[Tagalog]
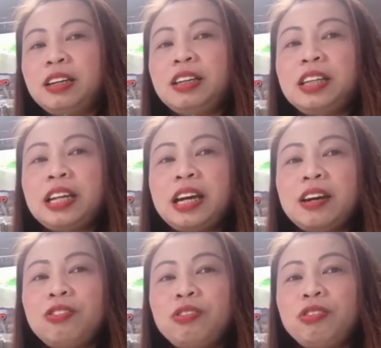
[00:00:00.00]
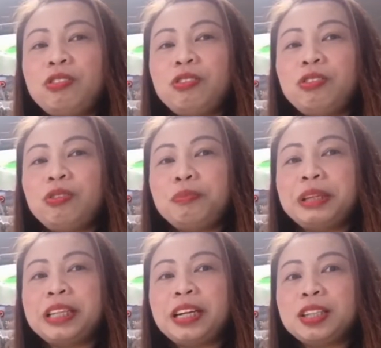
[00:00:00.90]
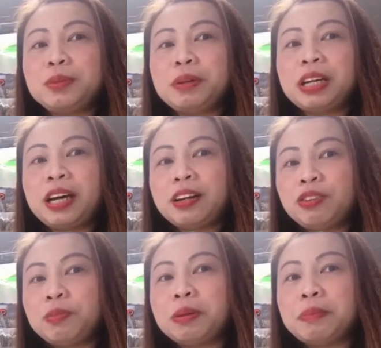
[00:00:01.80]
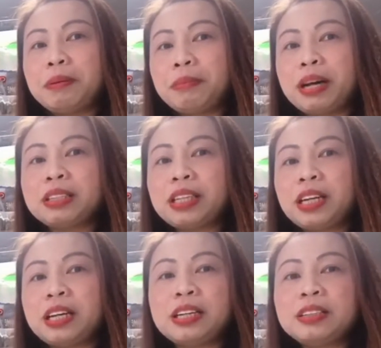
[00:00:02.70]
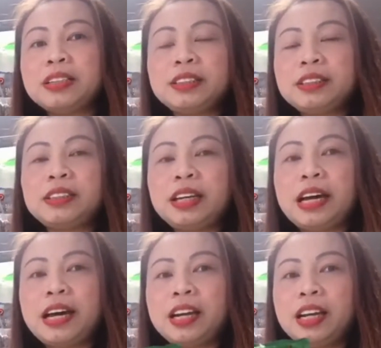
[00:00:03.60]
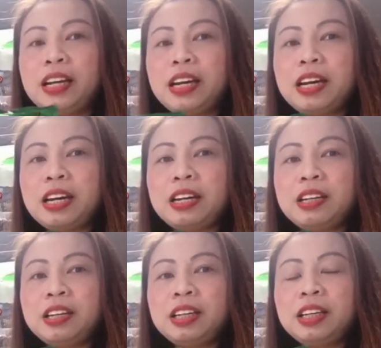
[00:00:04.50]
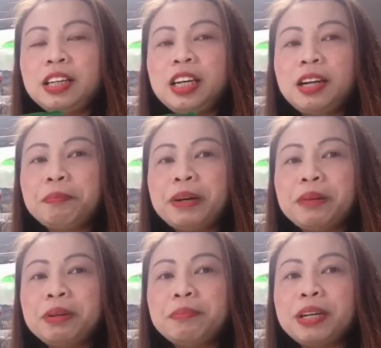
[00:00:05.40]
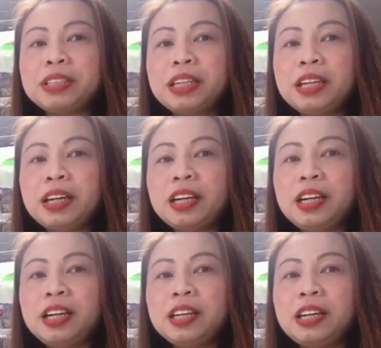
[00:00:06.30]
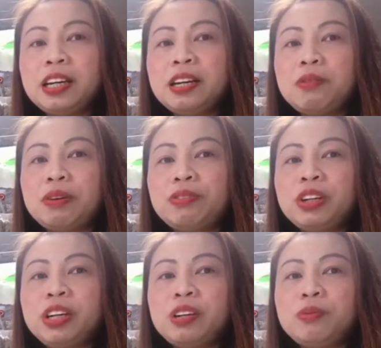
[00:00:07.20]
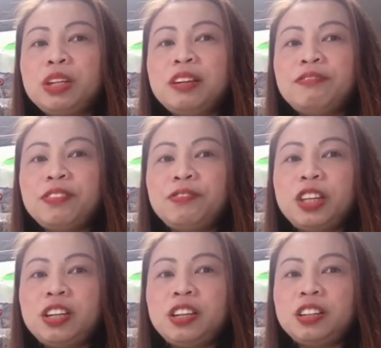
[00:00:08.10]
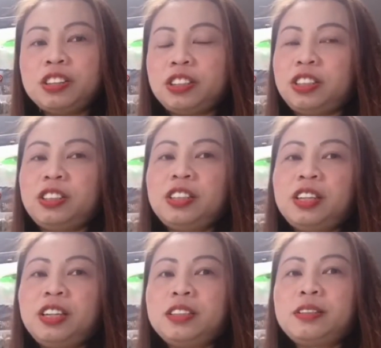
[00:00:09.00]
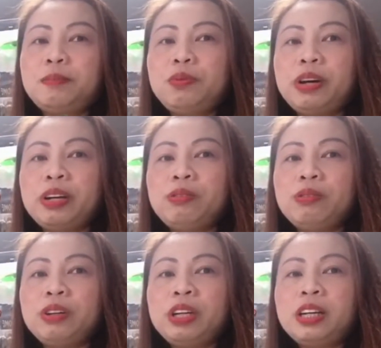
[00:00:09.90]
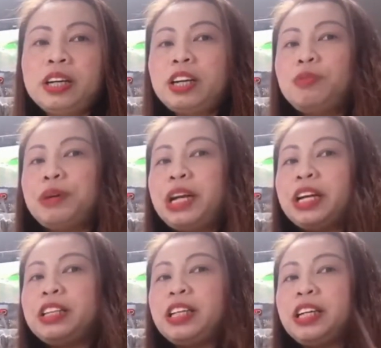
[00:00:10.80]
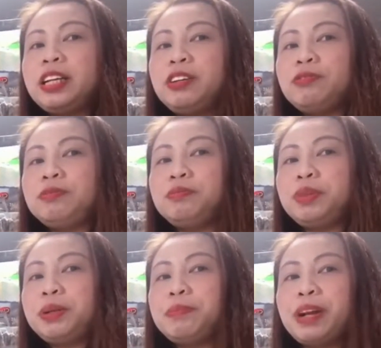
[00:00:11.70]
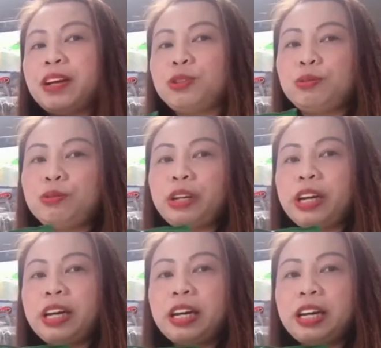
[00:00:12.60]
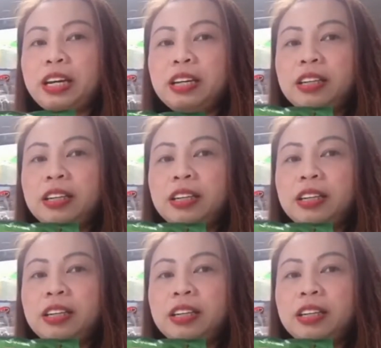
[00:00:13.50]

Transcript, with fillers: hindi na ako madalas magano magmamasa ng ng harina. Ang hirap kayong magmasa ng harina. Ginagawa ko na yan within 15 years sa buhay ko. Kaya lumalaki talaga yung mga braso ko. Kaya